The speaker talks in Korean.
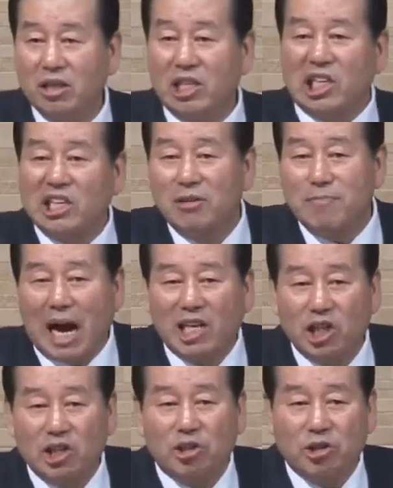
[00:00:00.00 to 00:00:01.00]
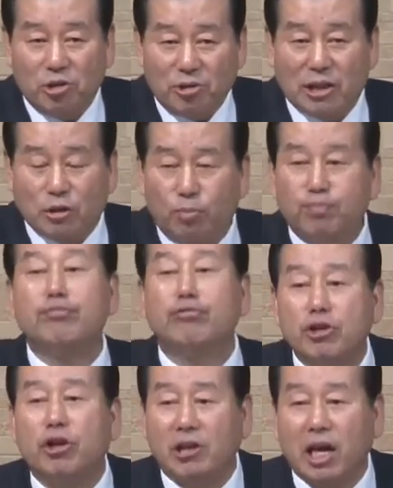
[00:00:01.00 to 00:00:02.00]
일을 맡기시기 위해서
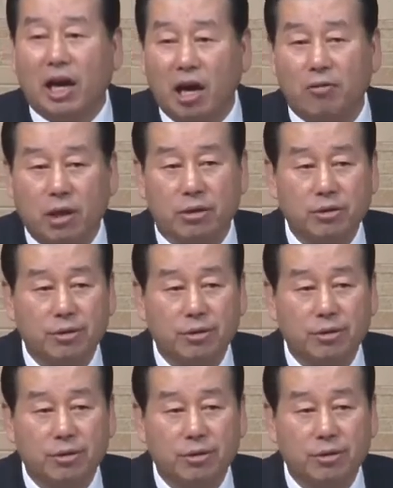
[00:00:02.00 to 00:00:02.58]
부르셨다라고 하는 거예요.